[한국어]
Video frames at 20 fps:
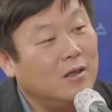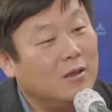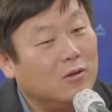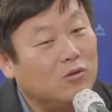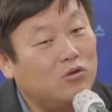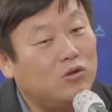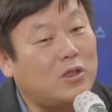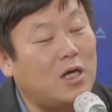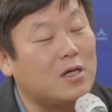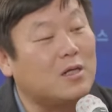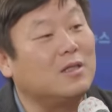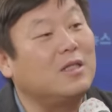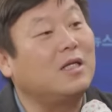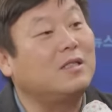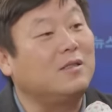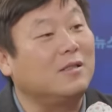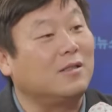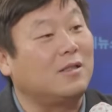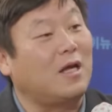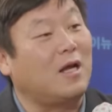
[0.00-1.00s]
수사
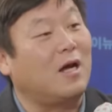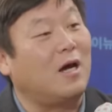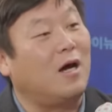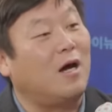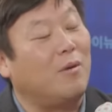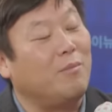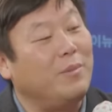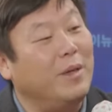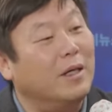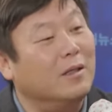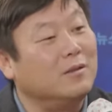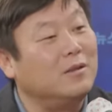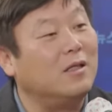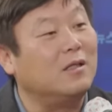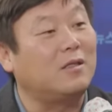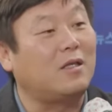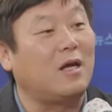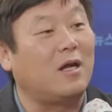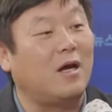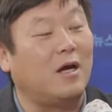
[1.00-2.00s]
끝났을 때나 명절
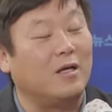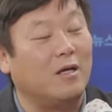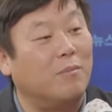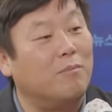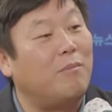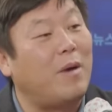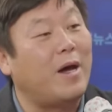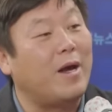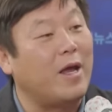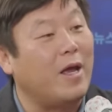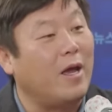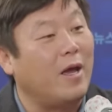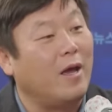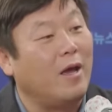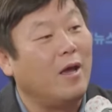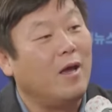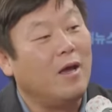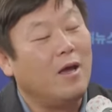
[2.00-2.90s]
때나 연말에